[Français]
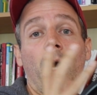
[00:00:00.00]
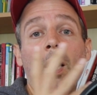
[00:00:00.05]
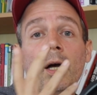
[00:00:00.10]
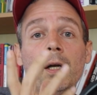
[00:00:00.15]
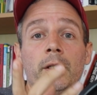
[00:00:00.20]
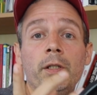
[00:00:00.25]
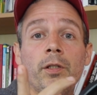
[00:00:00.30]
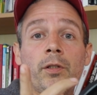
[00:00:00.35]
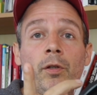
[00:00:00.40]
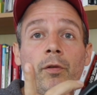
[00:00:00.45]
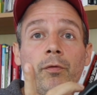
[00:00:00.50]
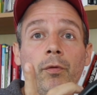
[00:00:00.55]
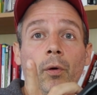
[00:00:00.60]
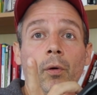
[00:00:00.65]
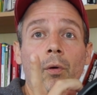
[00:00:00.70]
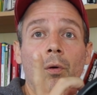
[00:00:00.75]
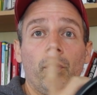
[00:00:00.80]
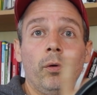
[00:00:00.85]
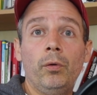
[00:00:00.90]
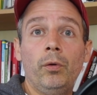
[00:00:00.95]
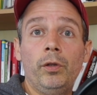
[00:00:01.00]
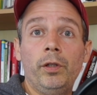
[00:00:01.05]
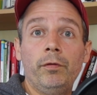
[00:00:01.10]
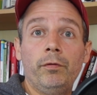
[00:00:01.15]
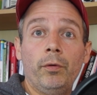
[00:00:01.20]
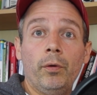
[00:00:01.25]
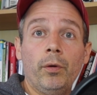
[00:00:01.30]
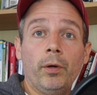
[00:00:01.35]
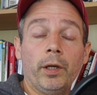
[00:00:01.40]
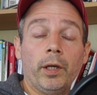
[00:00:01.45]
à 19 euros. Le
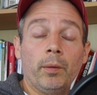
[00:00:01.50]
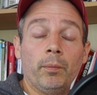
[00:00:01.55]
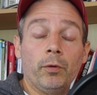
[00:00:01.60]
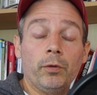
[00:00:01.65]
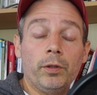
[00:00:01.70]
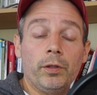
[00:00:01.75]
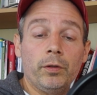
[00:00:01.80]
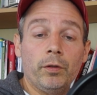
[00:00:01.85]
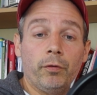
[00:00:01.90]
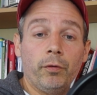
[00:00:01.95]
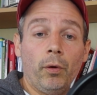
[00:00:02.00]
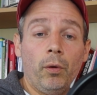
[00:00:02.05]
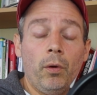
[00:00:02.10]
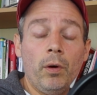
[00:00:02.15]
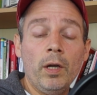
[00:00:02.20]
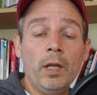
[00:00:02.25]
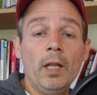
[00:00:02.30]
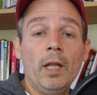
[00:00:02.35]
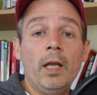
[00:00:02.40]
livre vaut également 19 euros.